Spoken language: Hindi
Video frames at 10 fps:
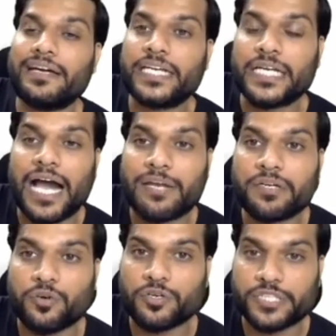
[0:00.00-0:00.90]
देयर इन
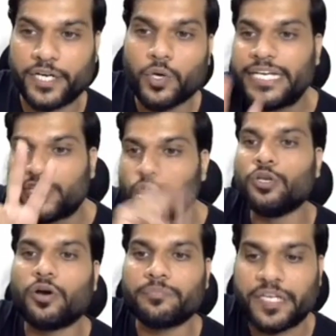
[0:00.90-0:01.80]
कार्बन मोनोक्साइड ओनली टू
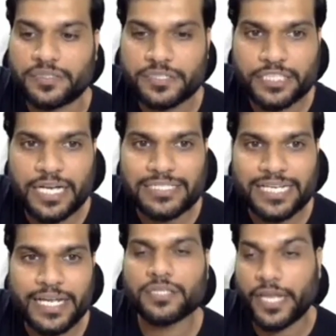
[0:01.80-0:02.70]
लॉन पेयर कितना आंसर
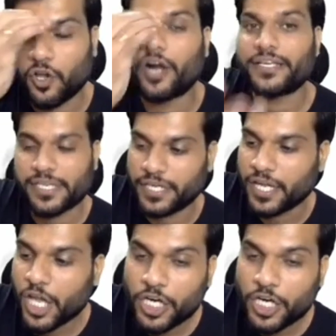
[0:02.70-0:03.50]
आएगा थैंक गॉड ये सही है